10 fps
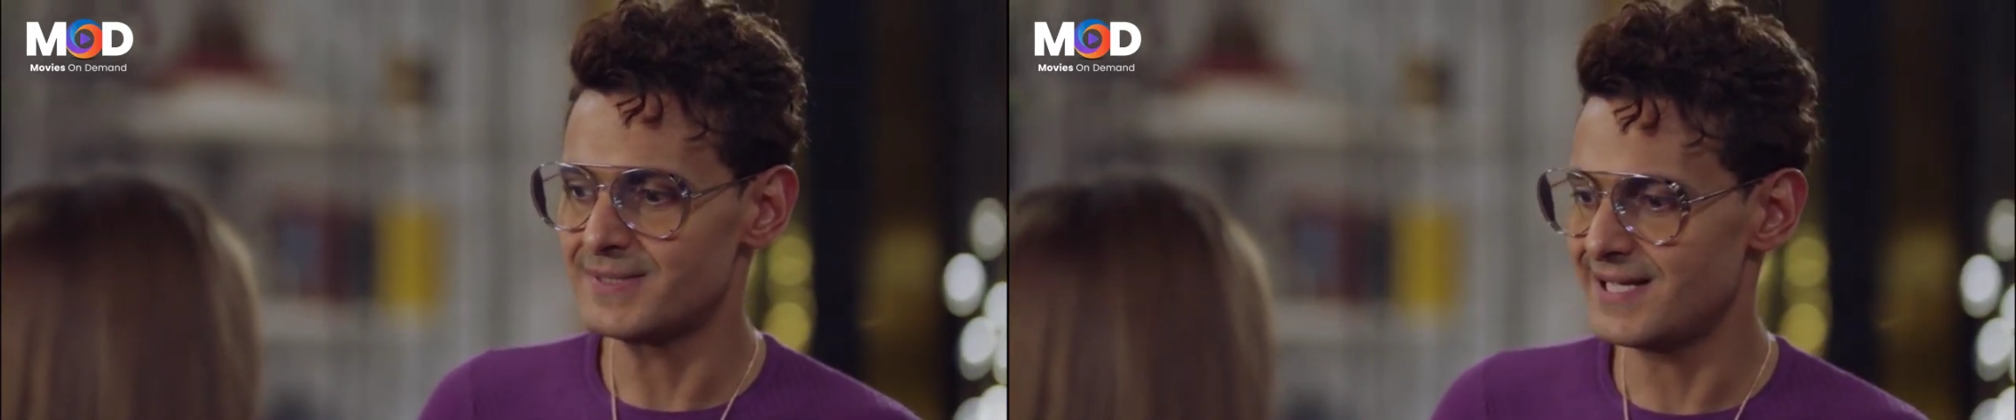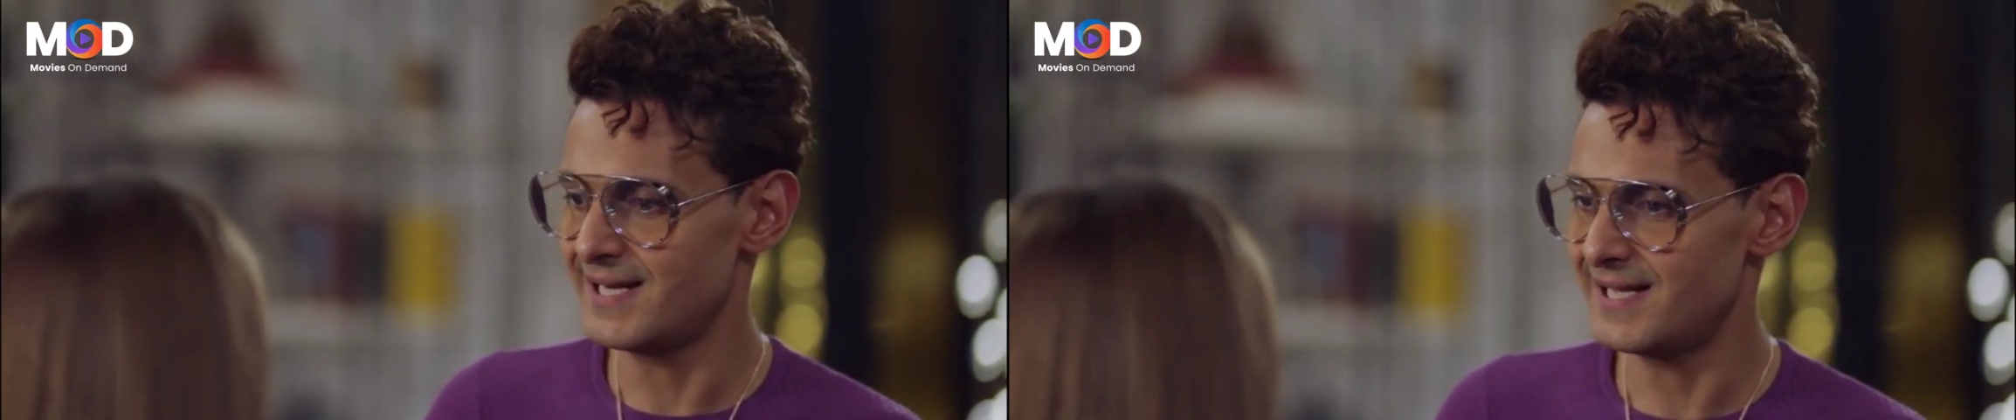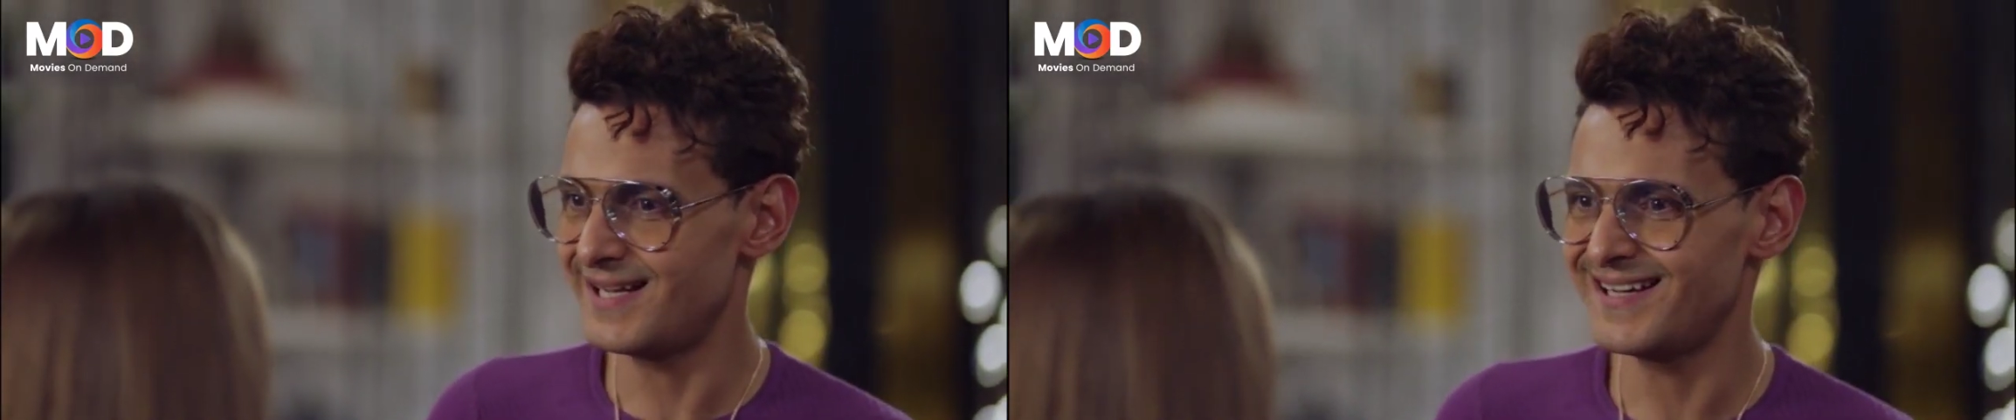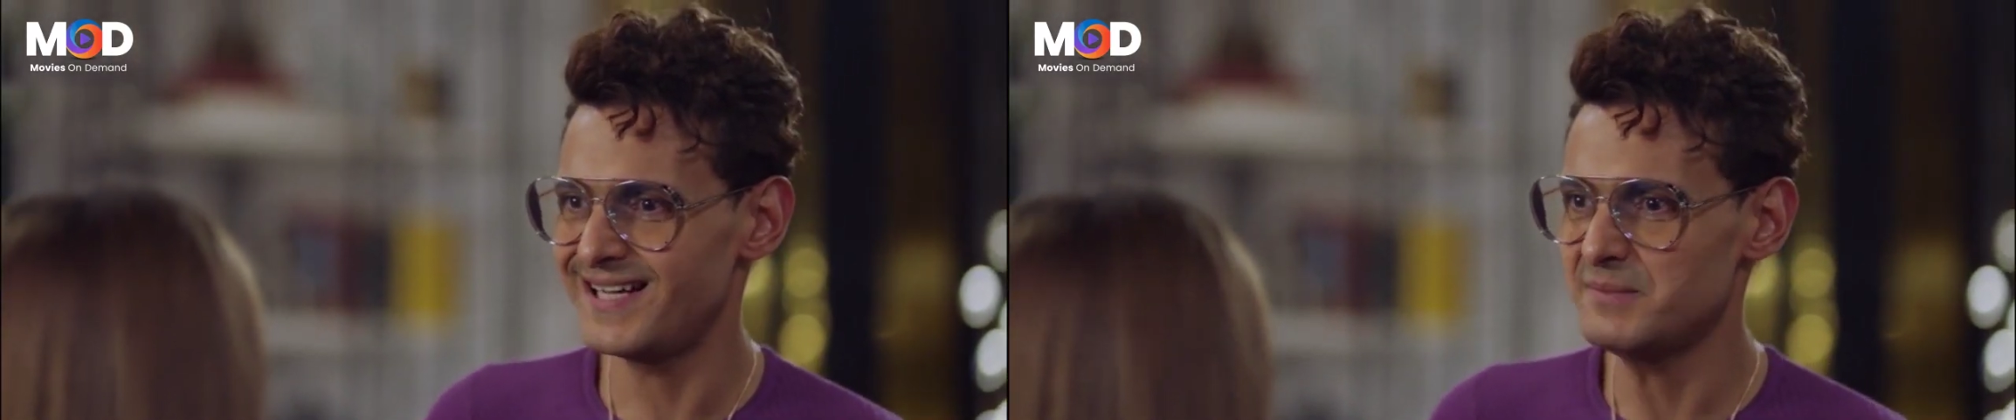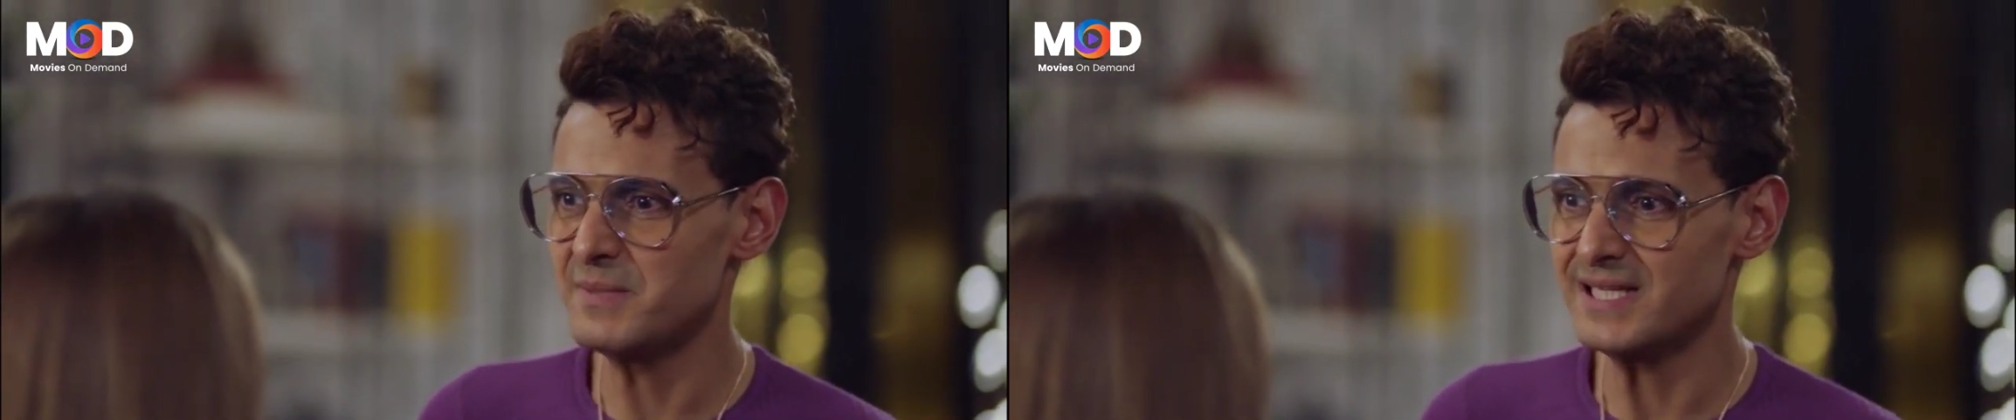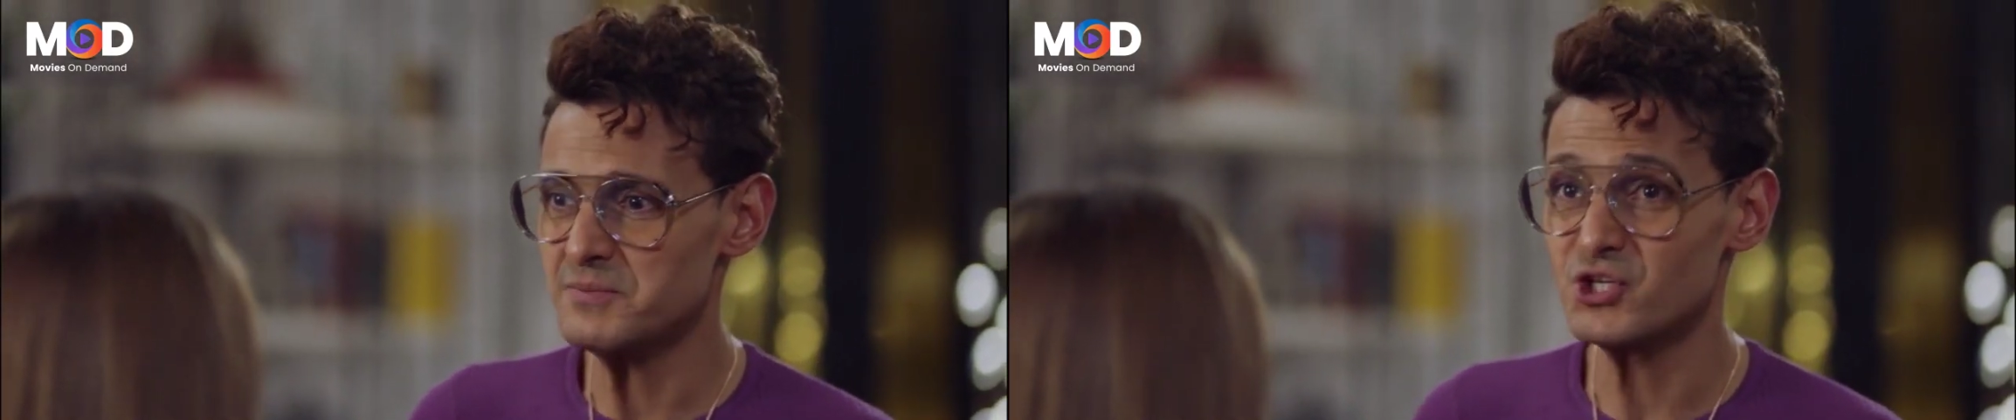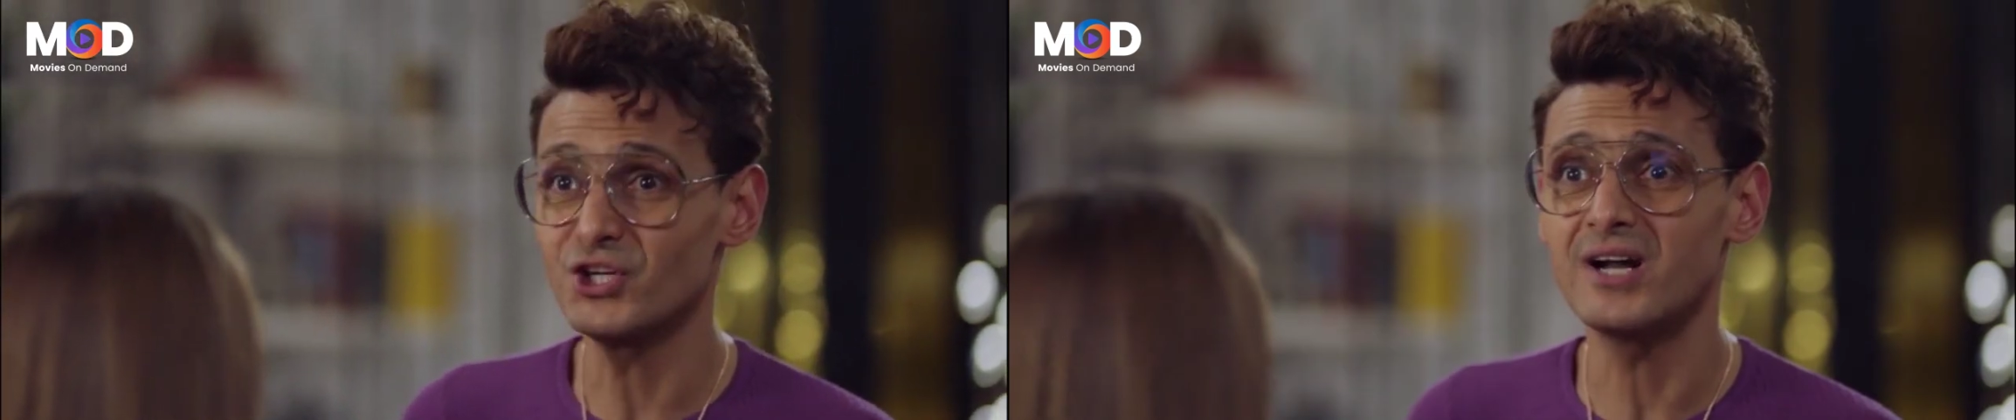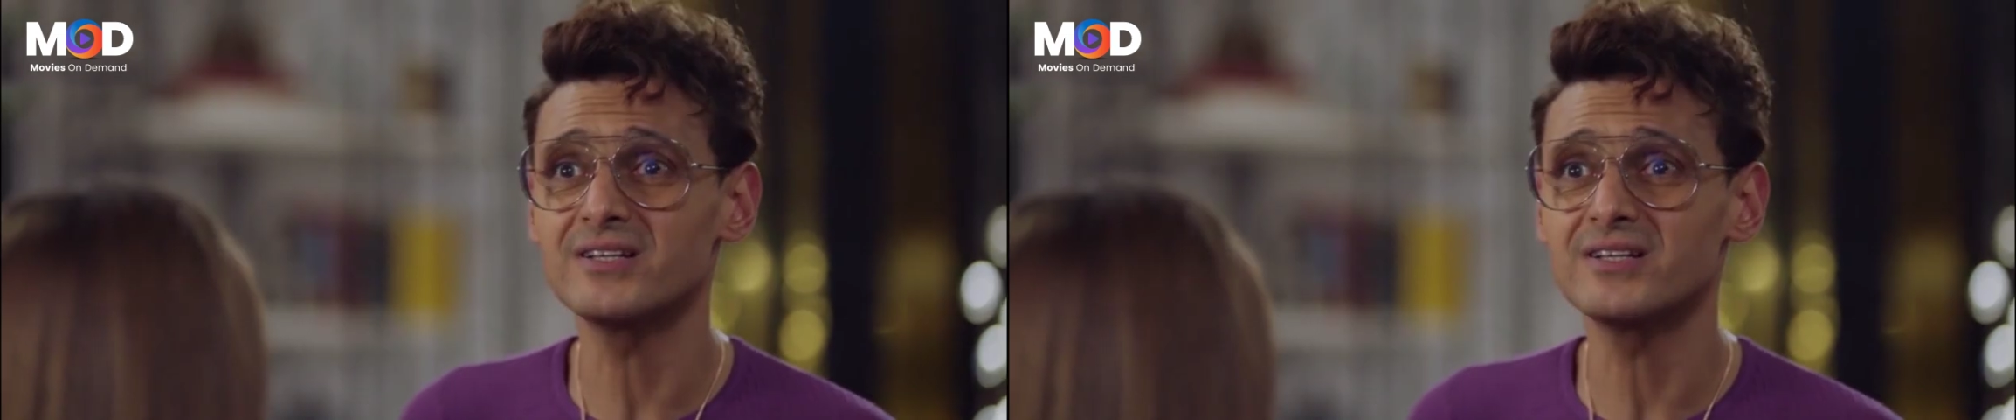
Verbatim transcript: بس انا عيد ميلادي مش